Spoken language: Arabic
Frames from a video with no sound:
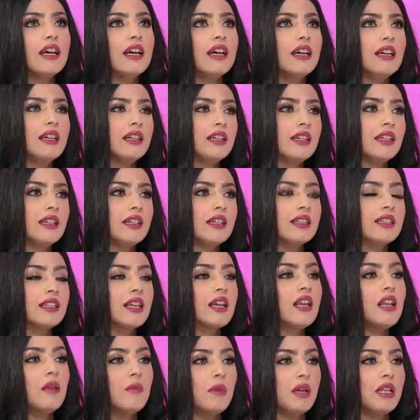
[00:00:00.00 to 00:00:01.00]
آه
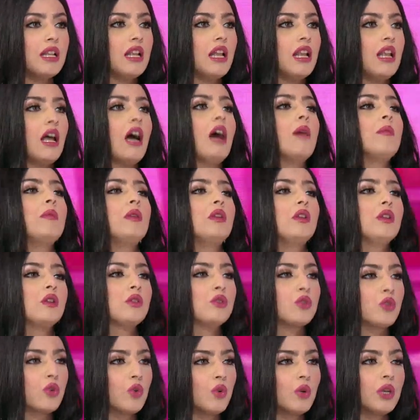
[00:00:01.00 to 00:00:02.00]
يتكلم عن الالعاب
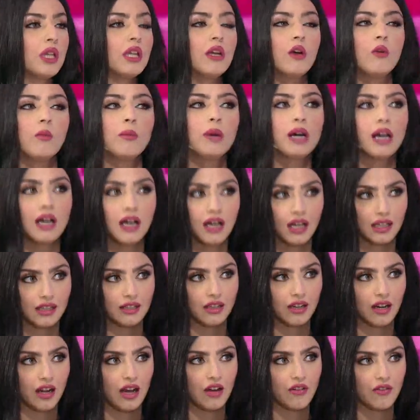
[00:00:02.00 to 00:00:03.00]
الالكترونيه
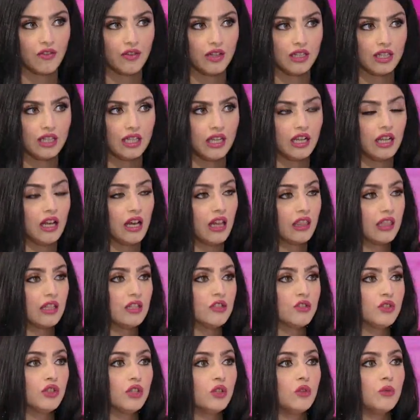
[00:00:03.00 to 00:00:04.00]
ومخاطرها فعلا على هذا
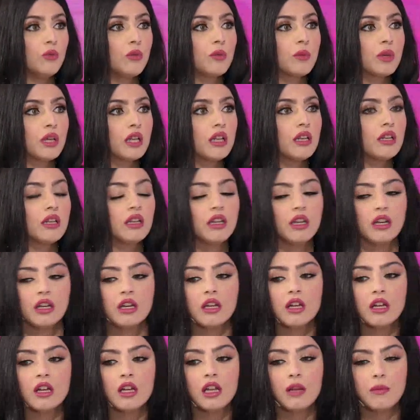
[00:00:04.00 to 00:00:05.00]
الجيل وممكن
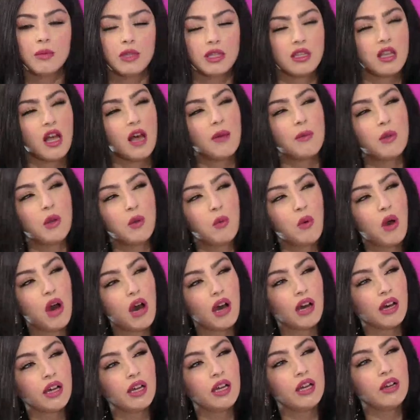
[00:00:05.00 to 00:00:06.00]
لمسناها
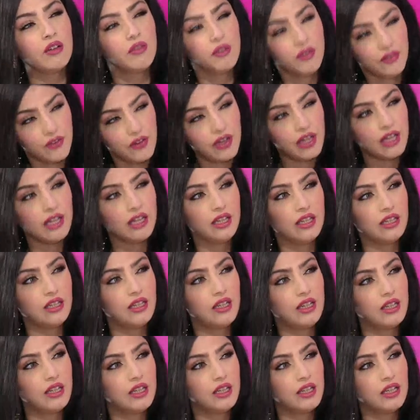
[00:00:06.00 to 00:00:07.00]
بالواقع فعلا
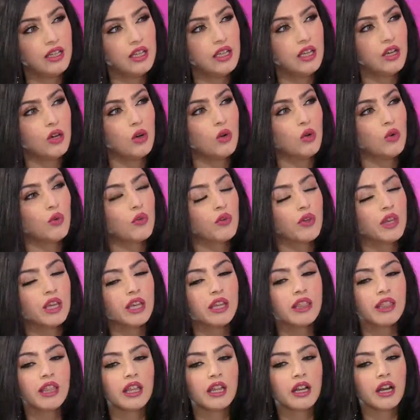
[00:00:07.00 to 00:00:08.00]
اه اوكي وفي
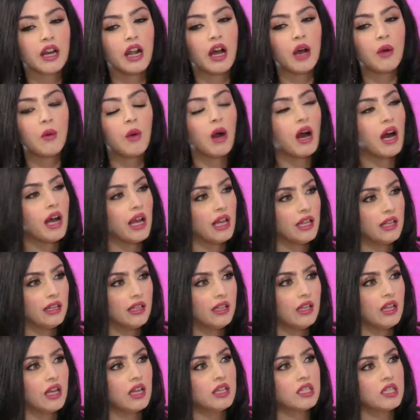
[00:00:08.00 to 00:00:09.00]
كثير عوائل
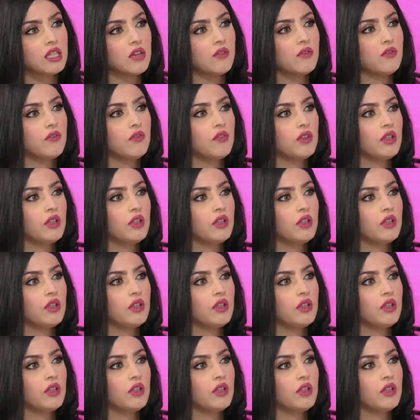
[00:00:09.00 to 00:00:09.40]
للاسف